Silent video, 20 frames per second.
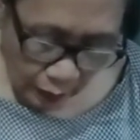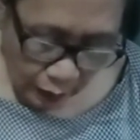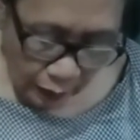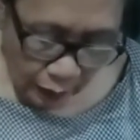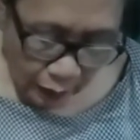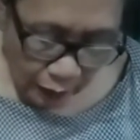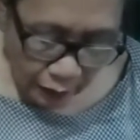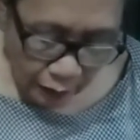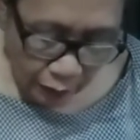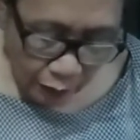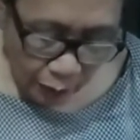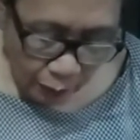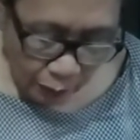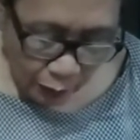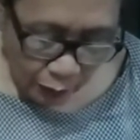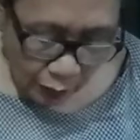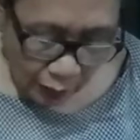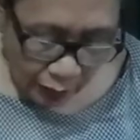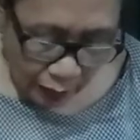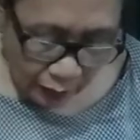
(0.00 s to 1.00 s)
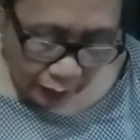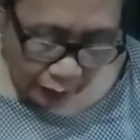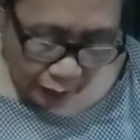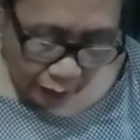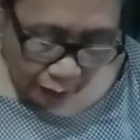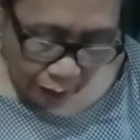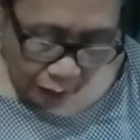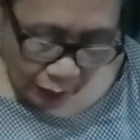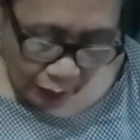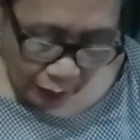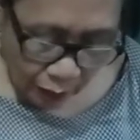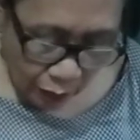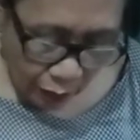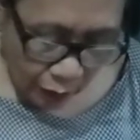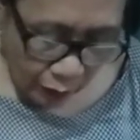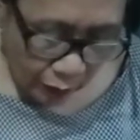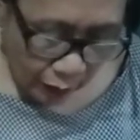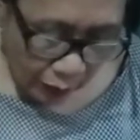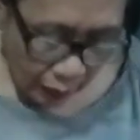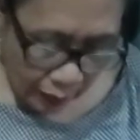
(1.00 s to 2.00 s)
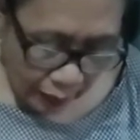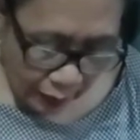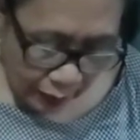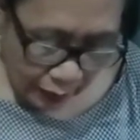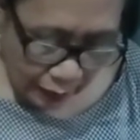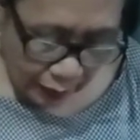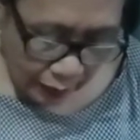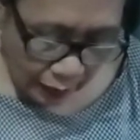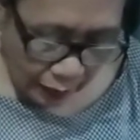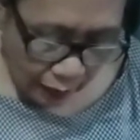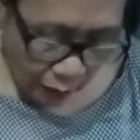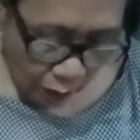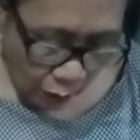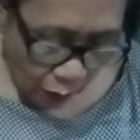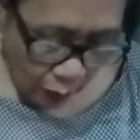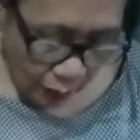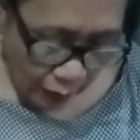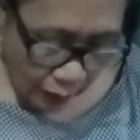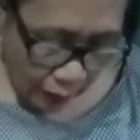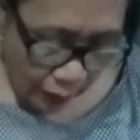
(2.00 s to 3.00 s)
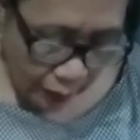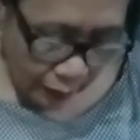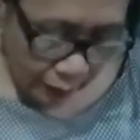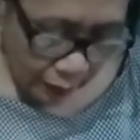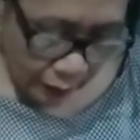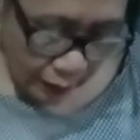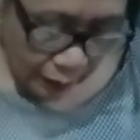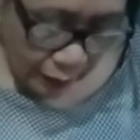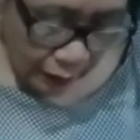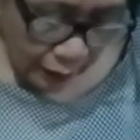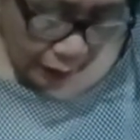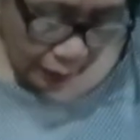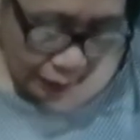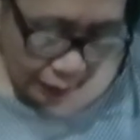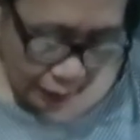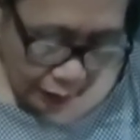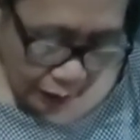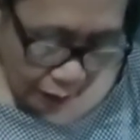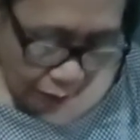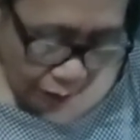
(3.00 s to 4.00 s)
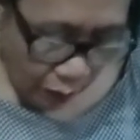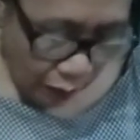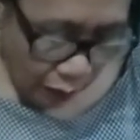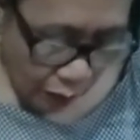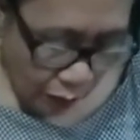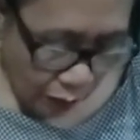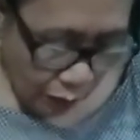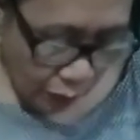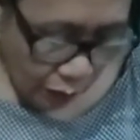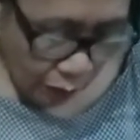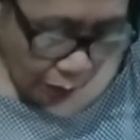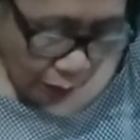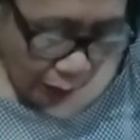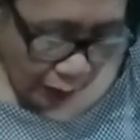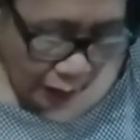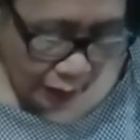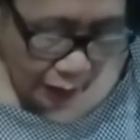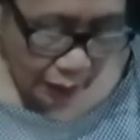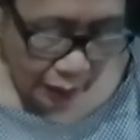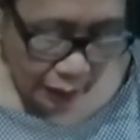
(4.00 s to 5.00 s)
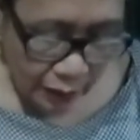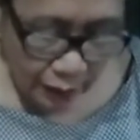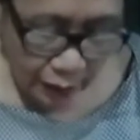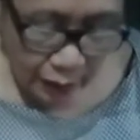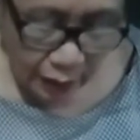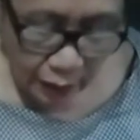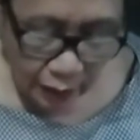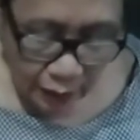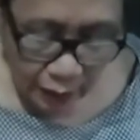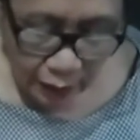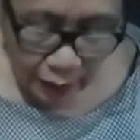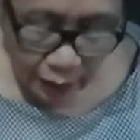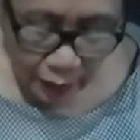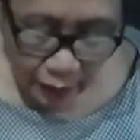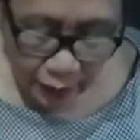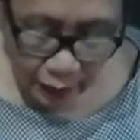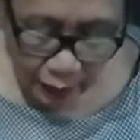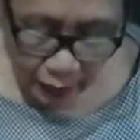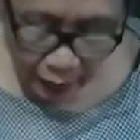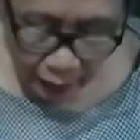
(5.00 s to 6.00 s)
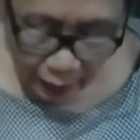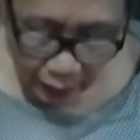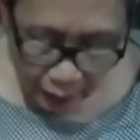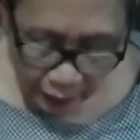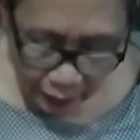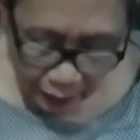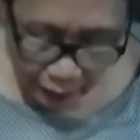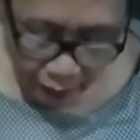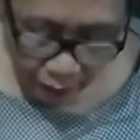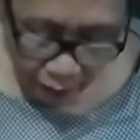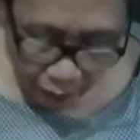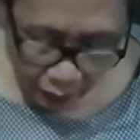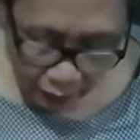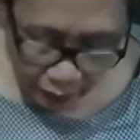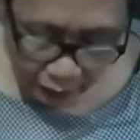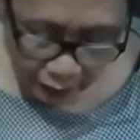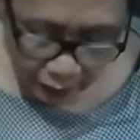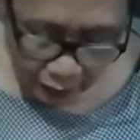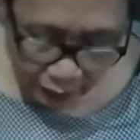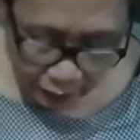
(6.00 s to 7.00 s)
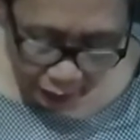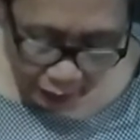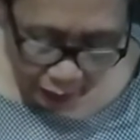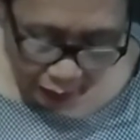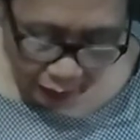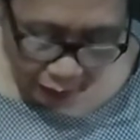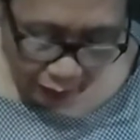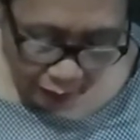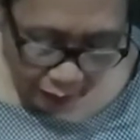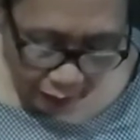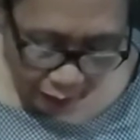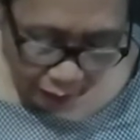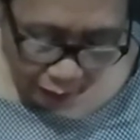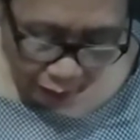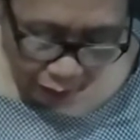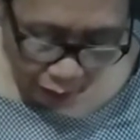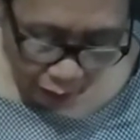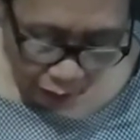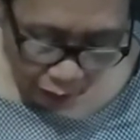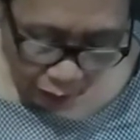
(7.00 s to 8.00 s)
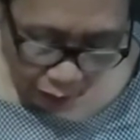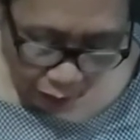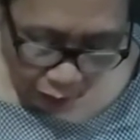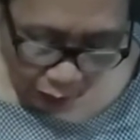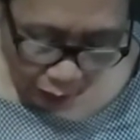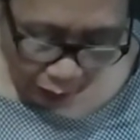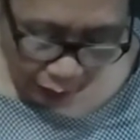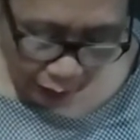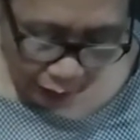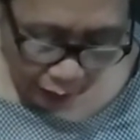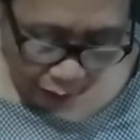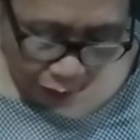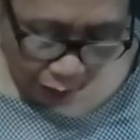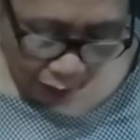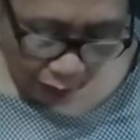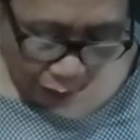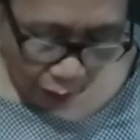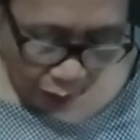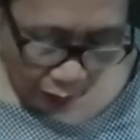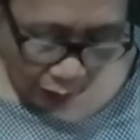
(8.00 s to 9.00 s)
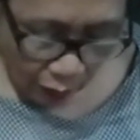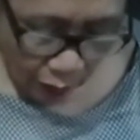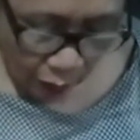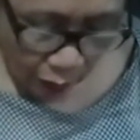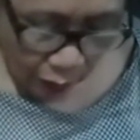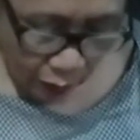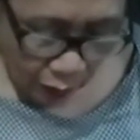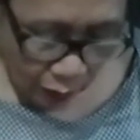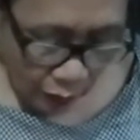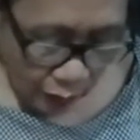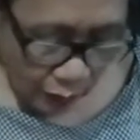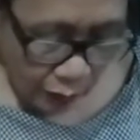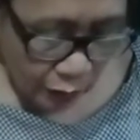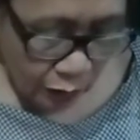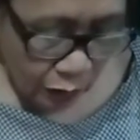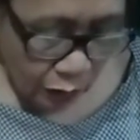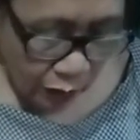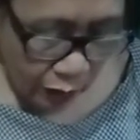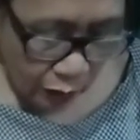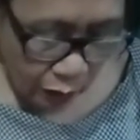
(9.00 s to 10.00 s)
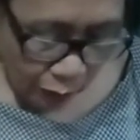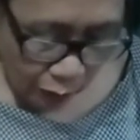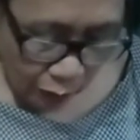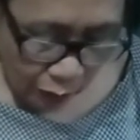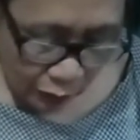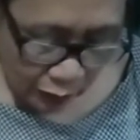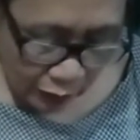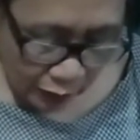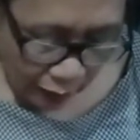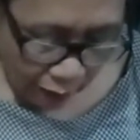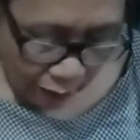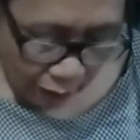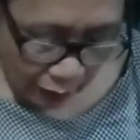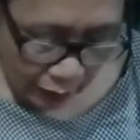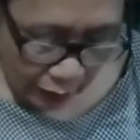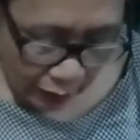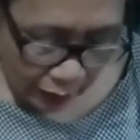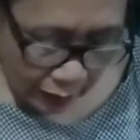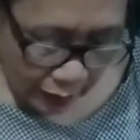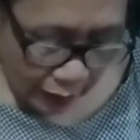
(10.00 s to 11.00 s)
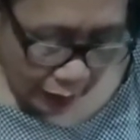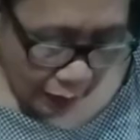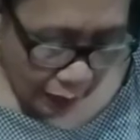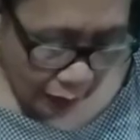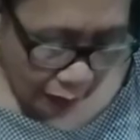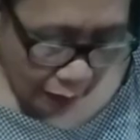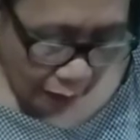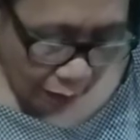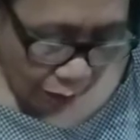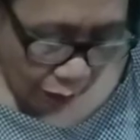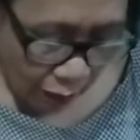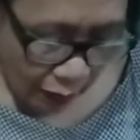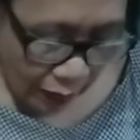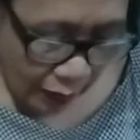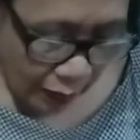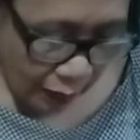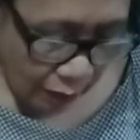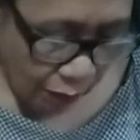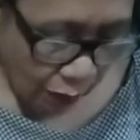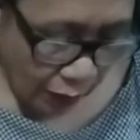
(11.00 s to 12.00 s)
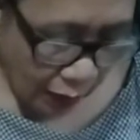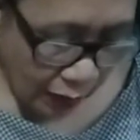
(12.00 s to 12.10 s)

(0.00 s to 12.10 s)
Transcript: Ang gagawin po nating bilog ay dalawa. Isa pong pang ilalim at isang pang ibabaw. So, ito pong 7 and a half ay